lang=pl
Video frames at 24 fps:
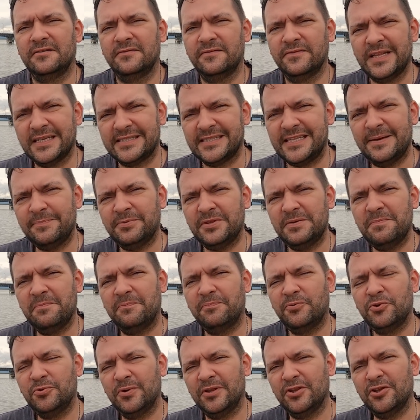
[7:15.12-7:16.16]
W następnym
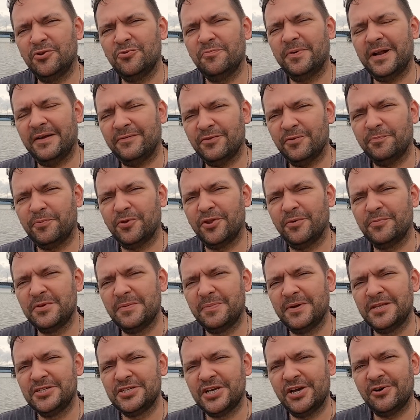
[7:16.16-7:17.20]
Q&A
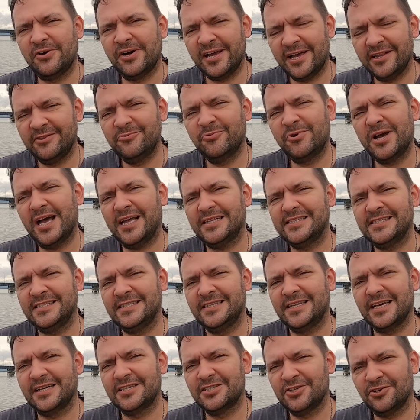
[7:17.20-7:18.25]
prawdopodobnie będzie o
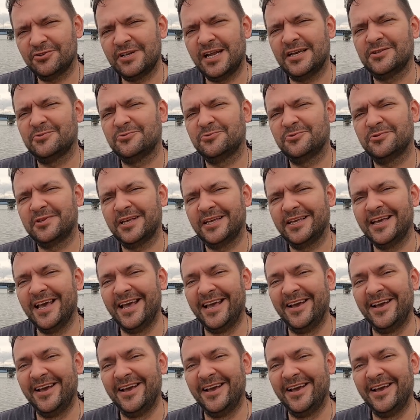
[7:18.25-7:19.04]
edukacji, także od razu tutaj